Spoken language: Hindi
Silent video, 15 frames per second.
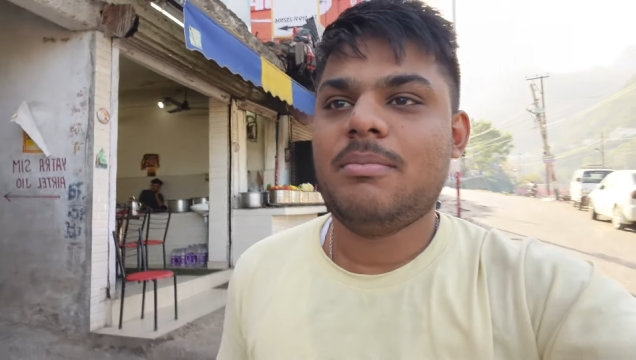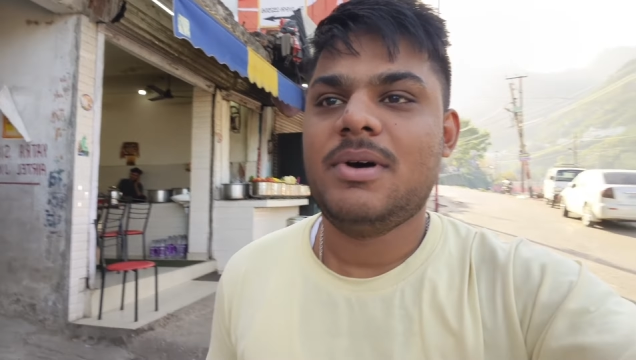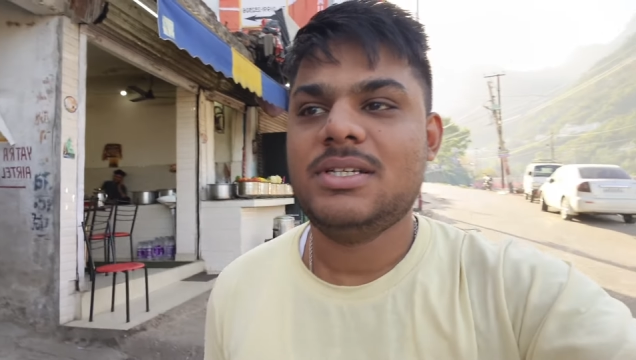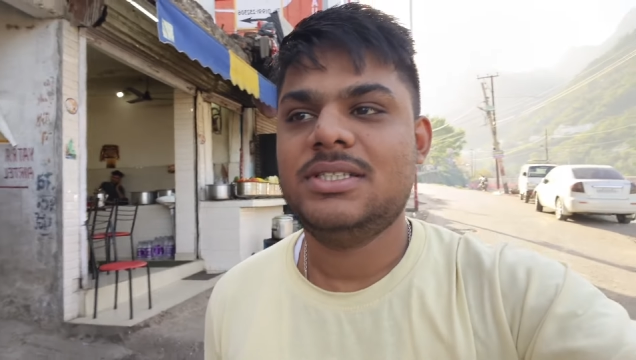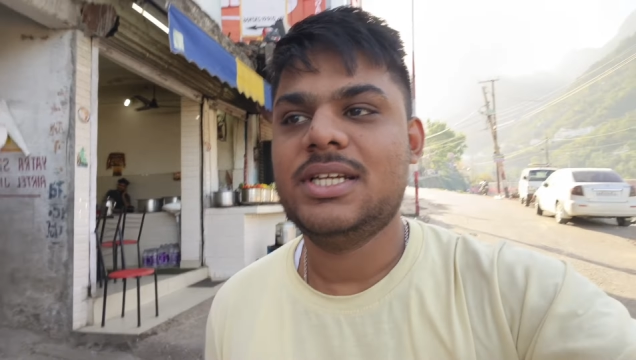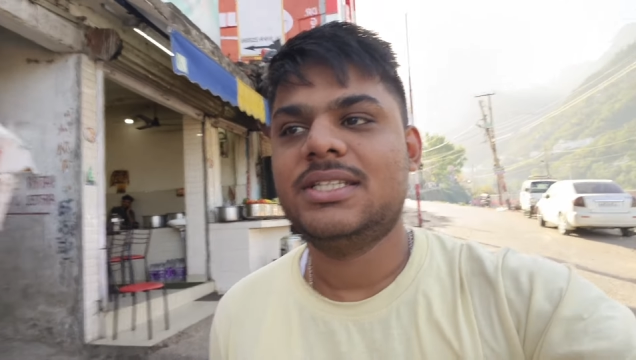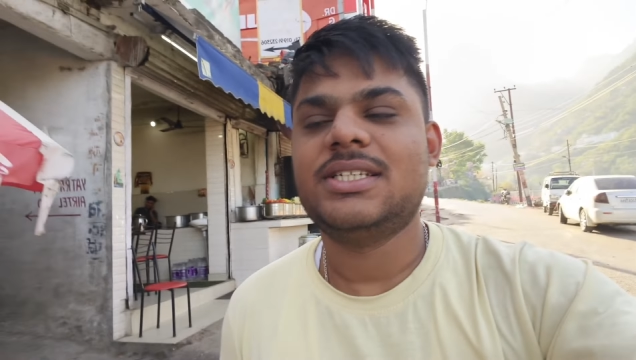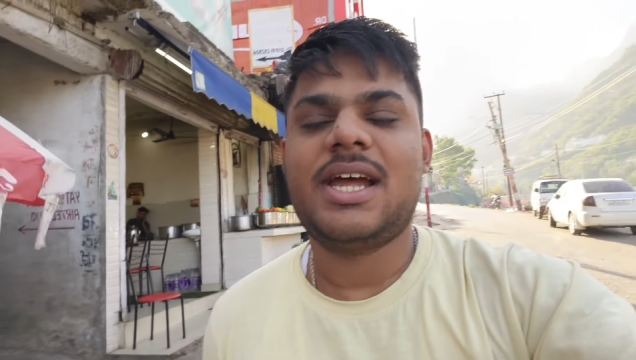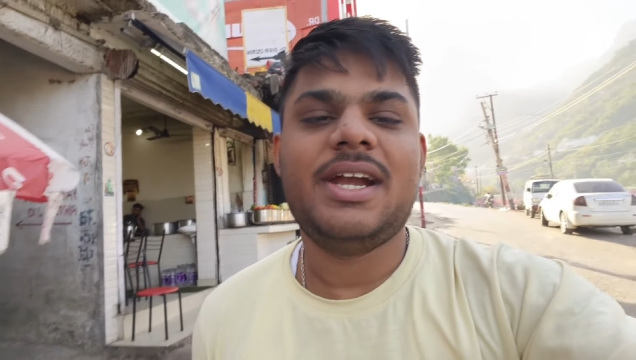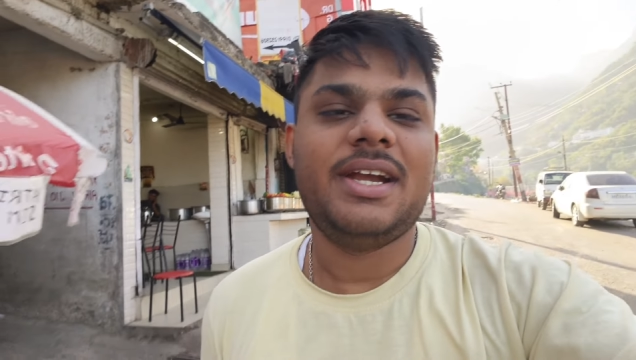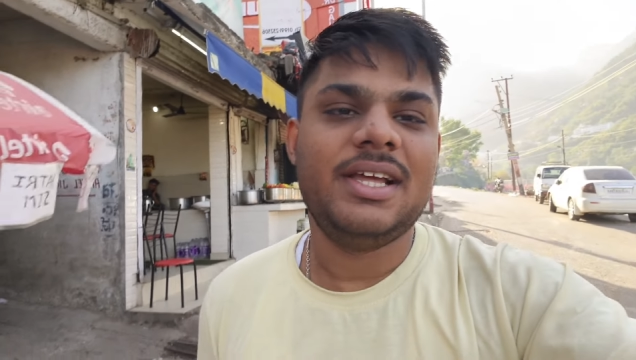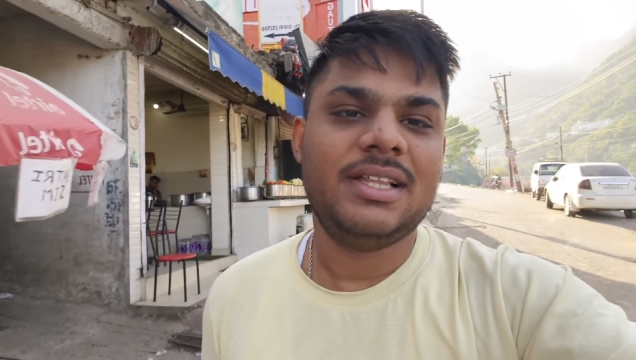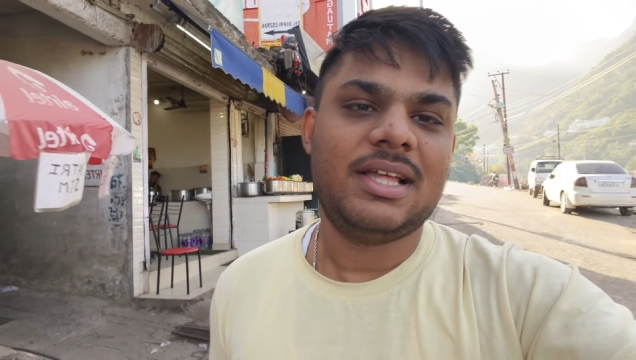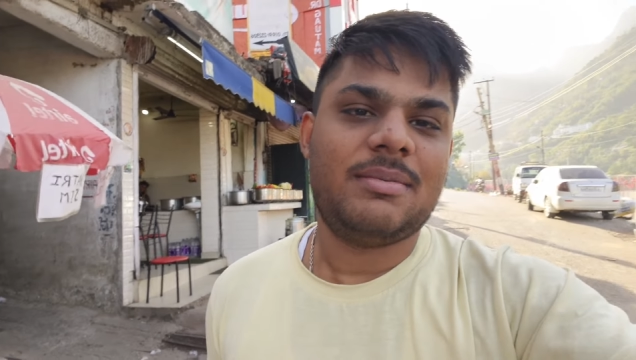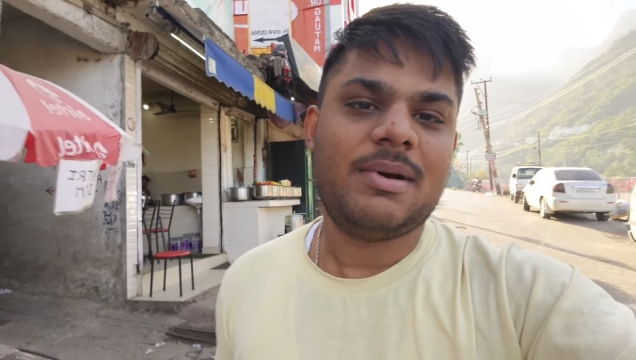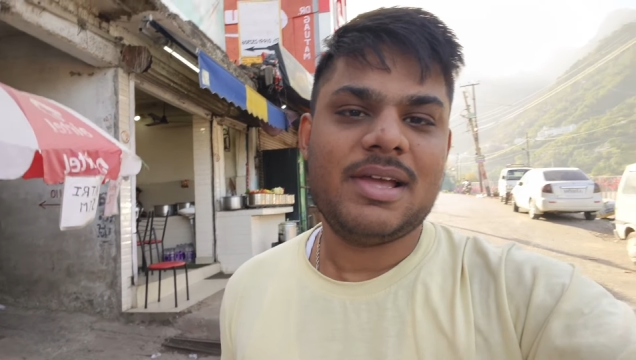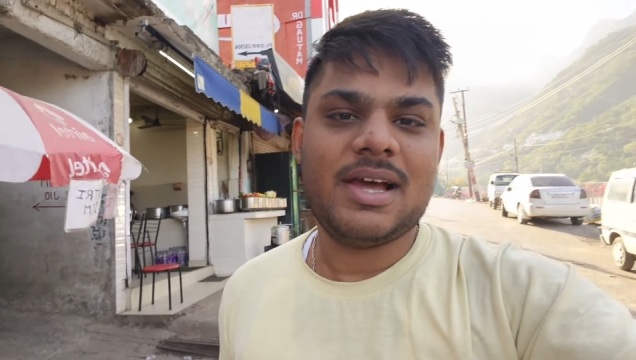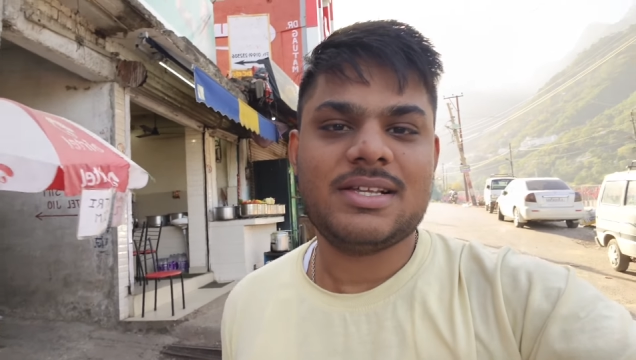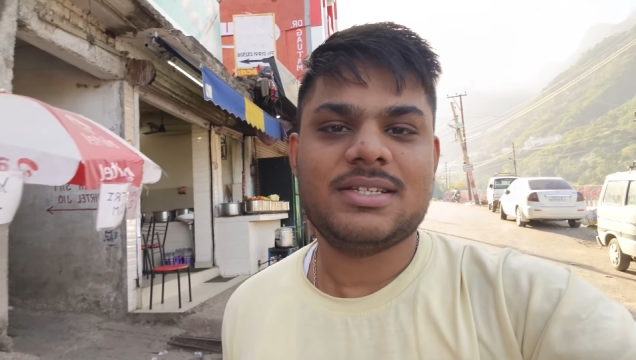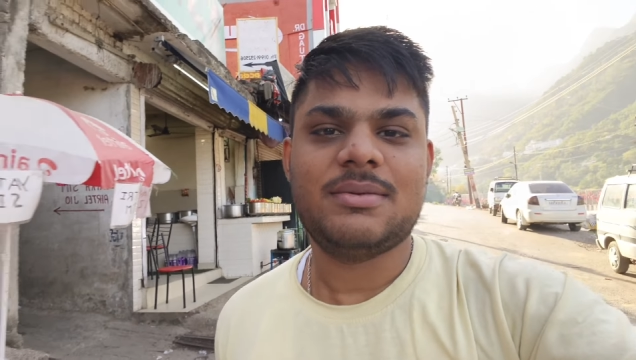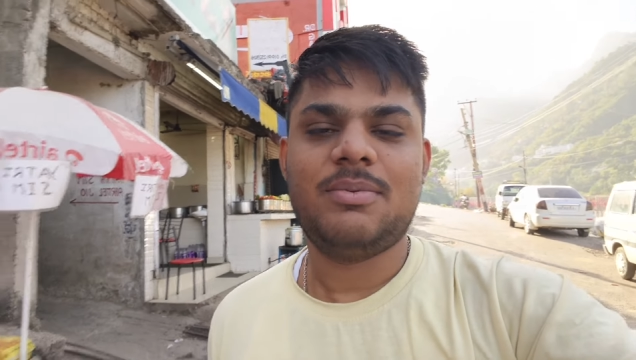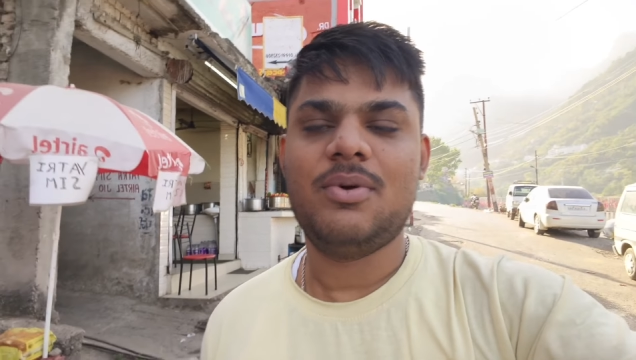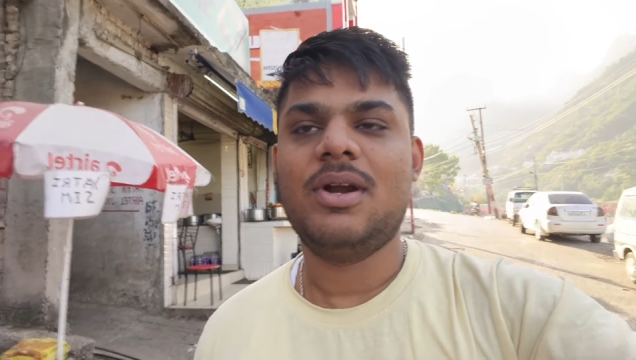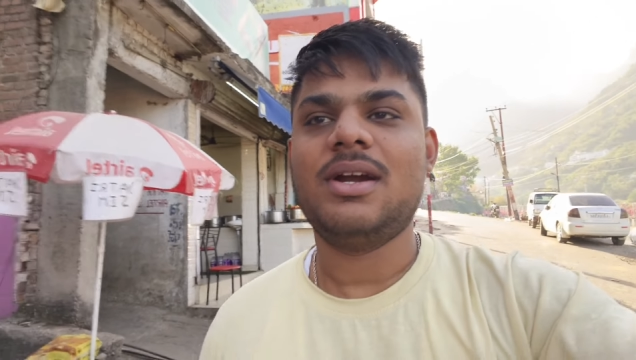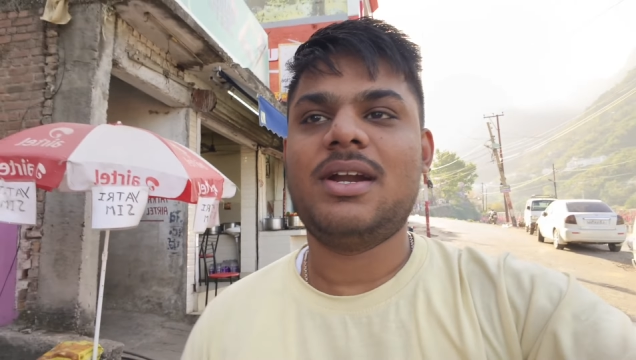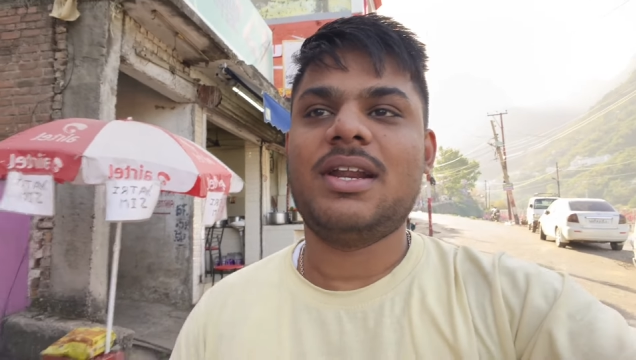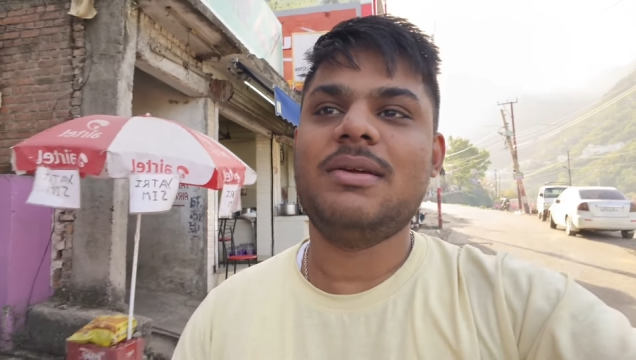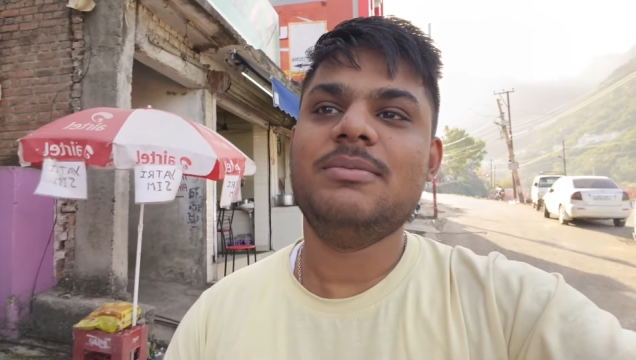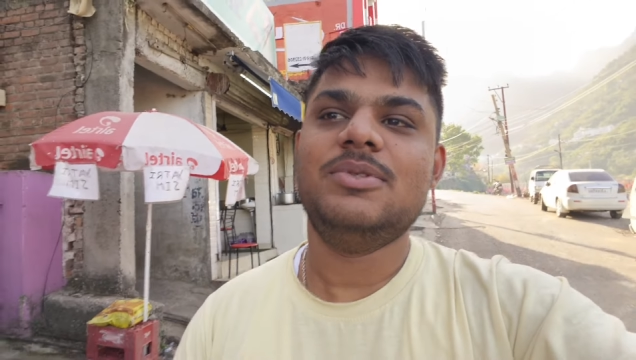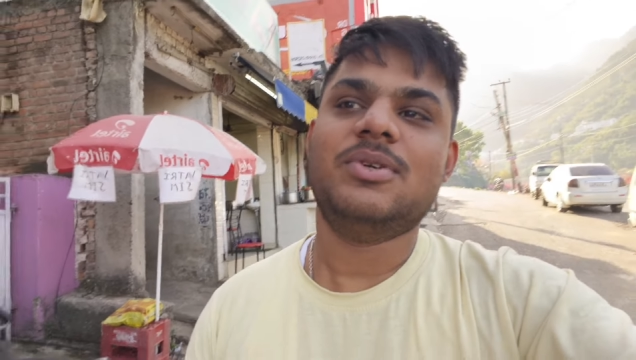मस्त एक्साइटिंग था भाई आज पूरा
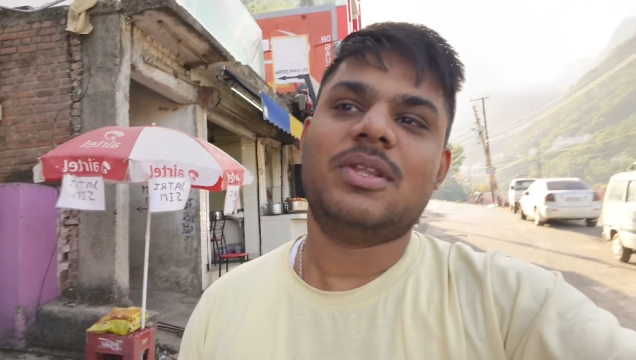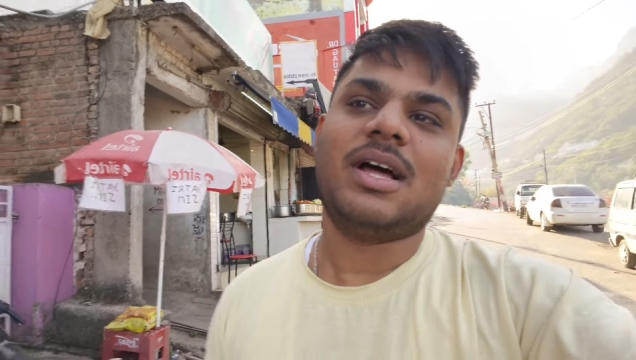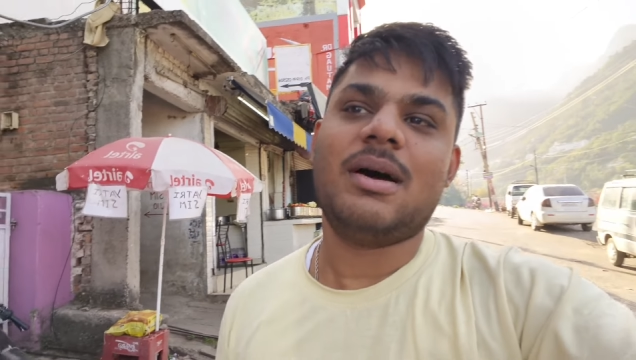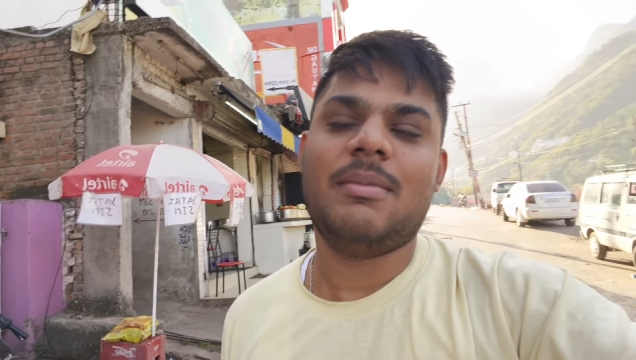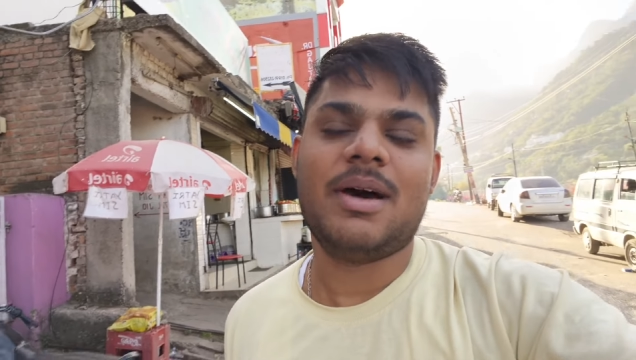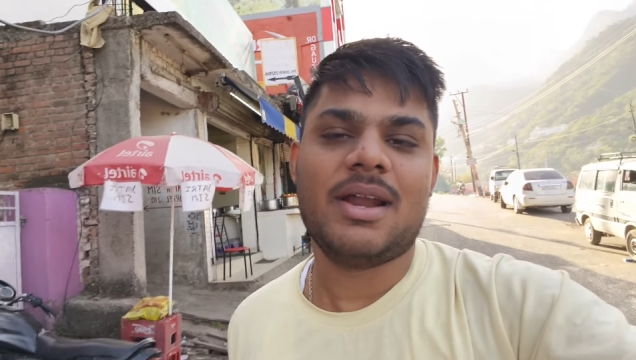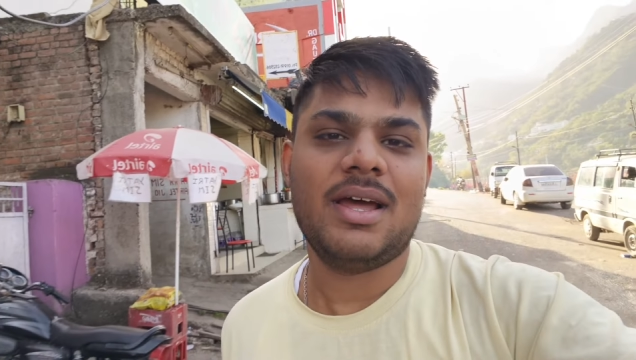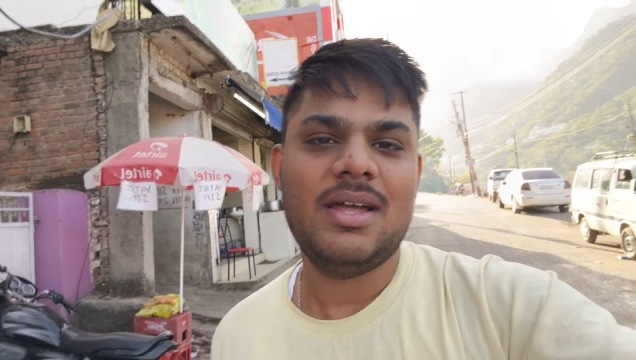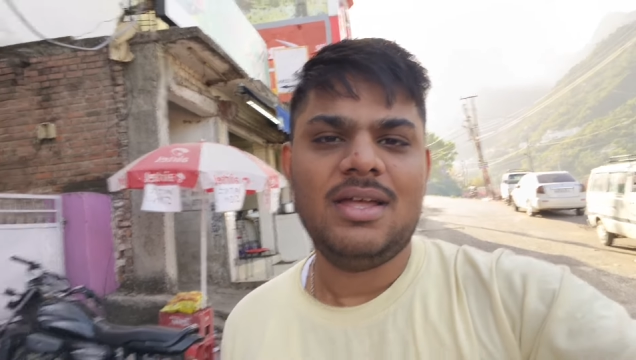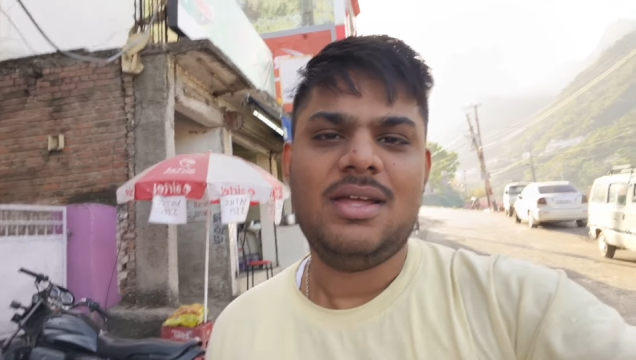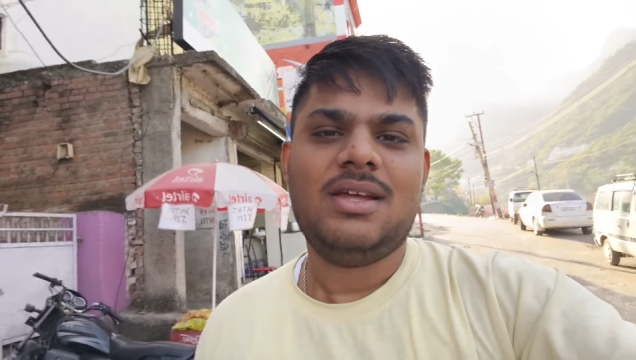ट्रिप जो था हमारा